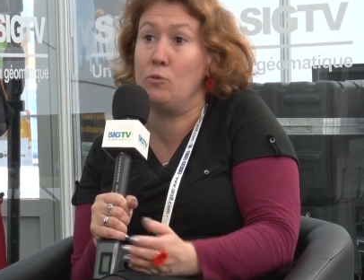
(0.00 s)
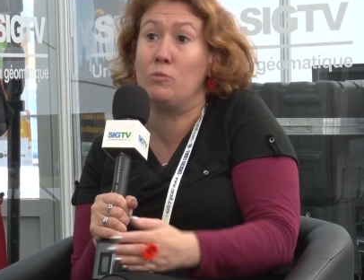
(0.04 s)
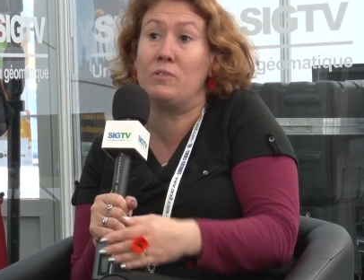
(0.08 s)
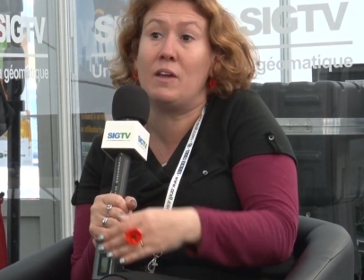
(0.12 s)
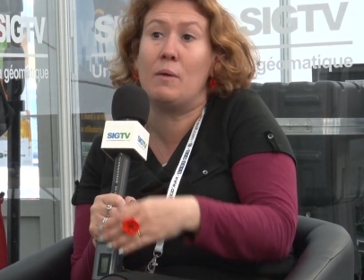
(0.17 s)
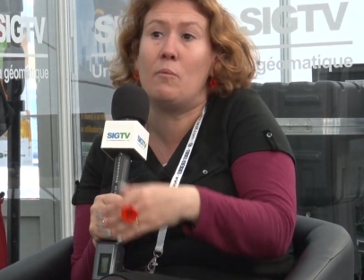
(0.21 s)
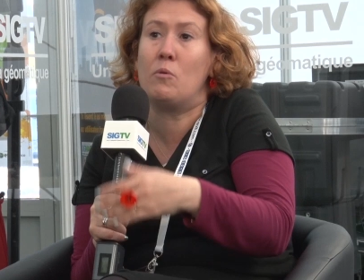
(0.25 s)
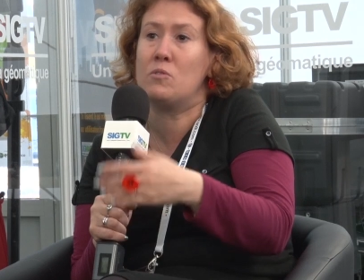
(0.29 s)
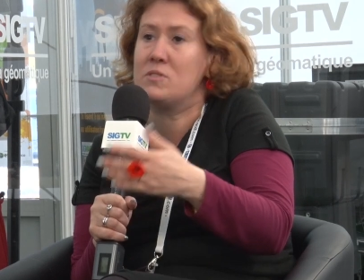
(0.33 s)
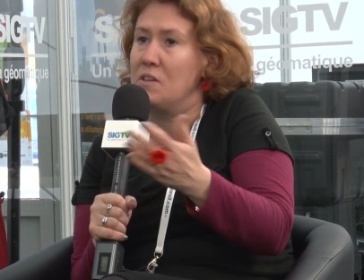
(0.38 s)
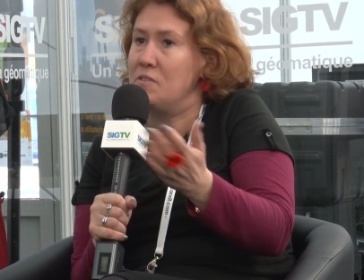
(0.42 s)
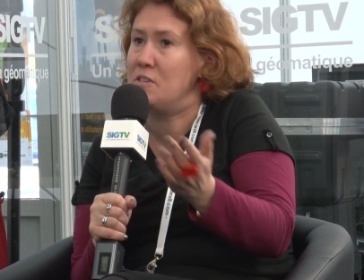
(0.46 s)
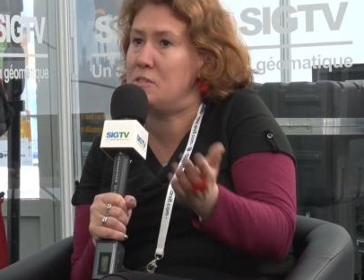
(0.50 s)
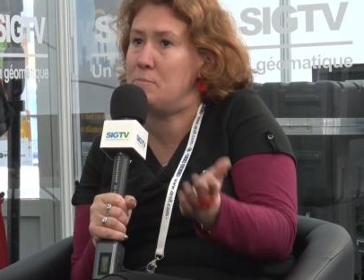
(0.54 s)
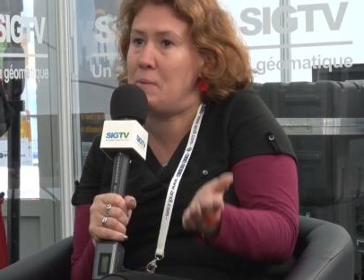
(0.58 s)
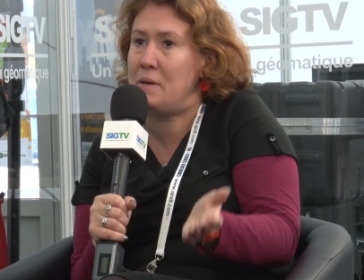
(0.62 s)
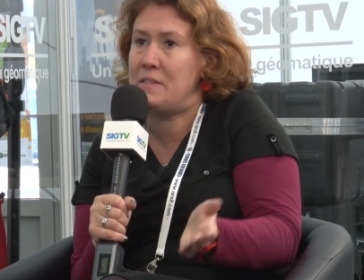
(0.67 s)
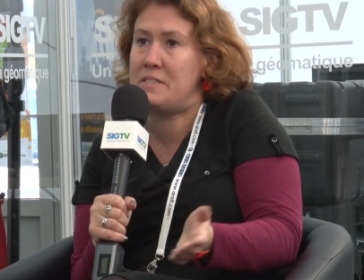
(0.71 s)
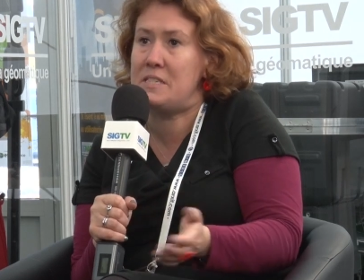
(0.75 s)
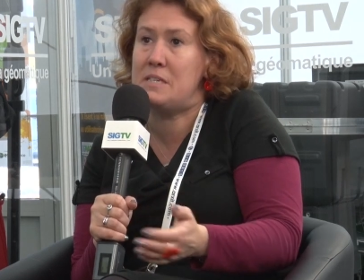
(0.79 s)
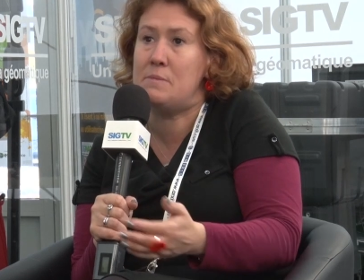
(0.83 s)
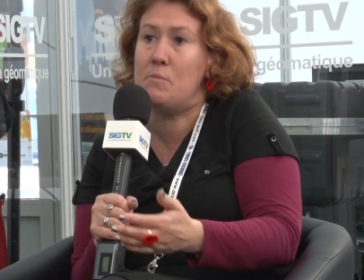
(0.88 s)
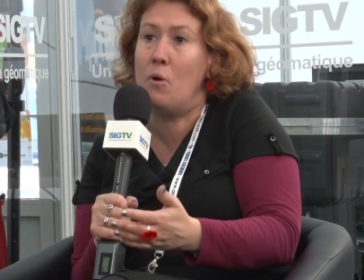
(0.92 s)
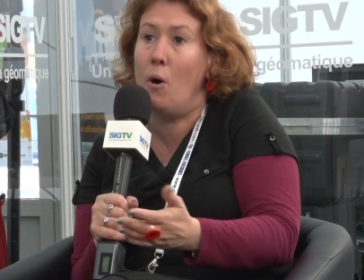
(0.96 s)
notamment le service
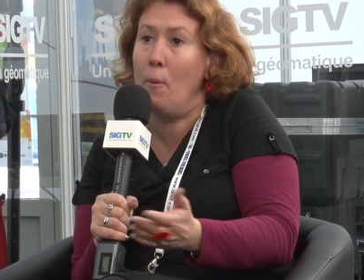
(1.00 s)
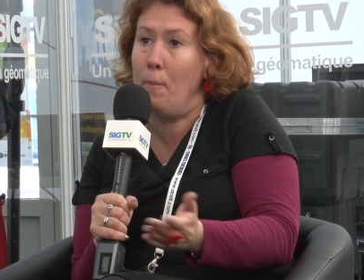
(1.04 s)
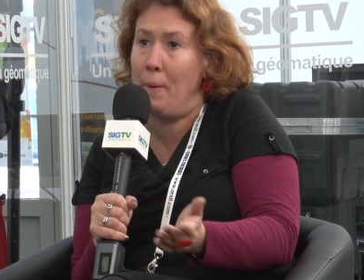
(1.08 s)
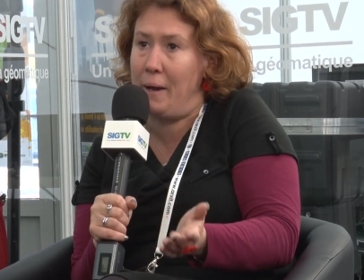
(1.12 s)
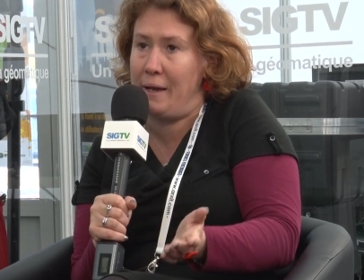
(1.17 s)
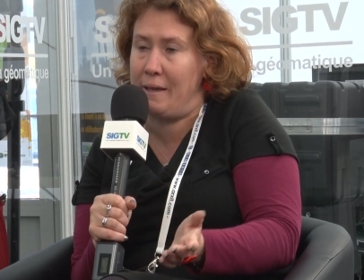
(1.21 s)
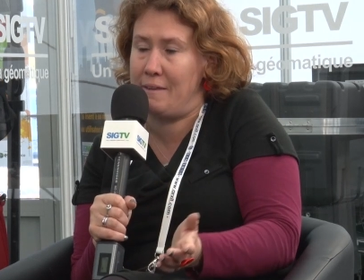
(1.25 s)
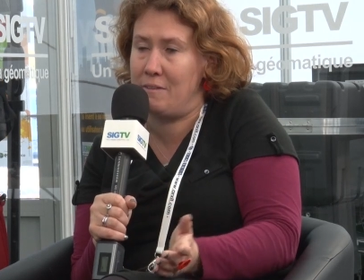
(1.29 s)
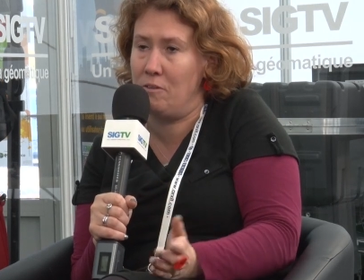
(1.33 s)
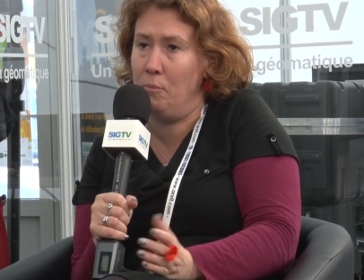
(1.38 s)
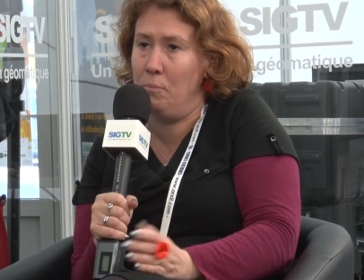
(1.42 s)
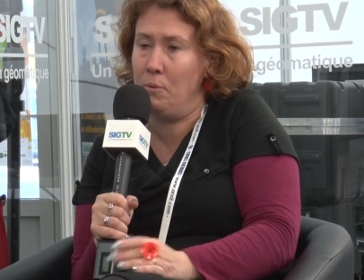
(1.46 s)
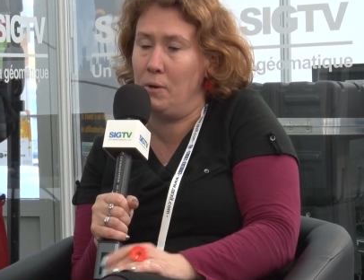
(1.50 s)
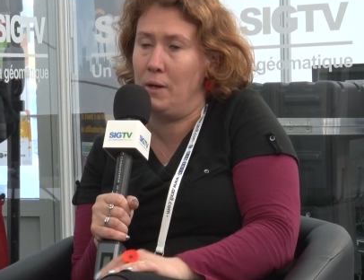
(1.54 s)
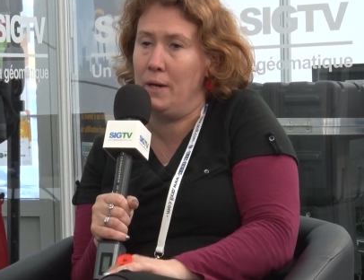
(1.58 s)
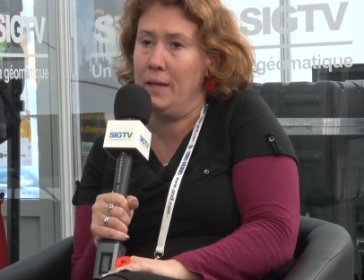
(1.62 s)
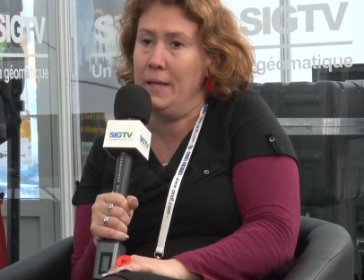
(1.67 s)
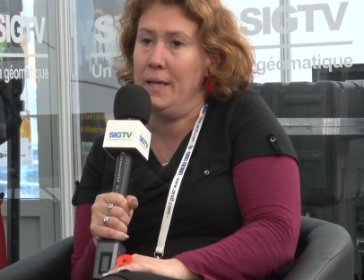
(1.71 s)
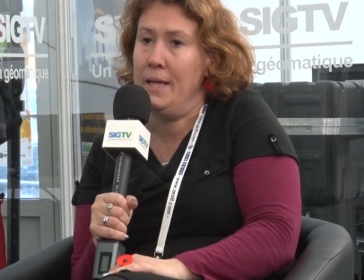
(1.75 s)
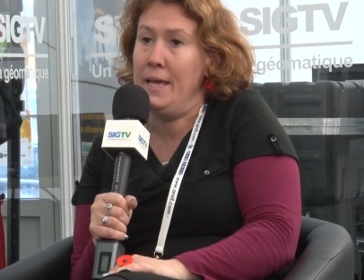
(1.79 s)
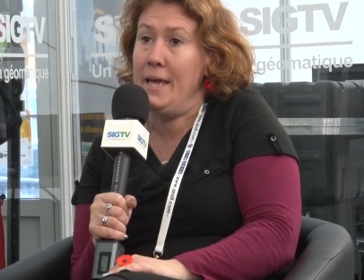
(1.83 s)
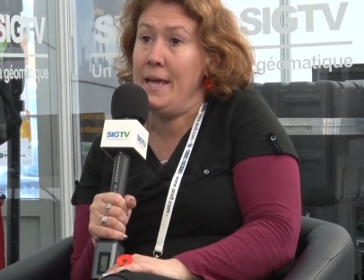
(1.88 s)
bâtiment par exemple,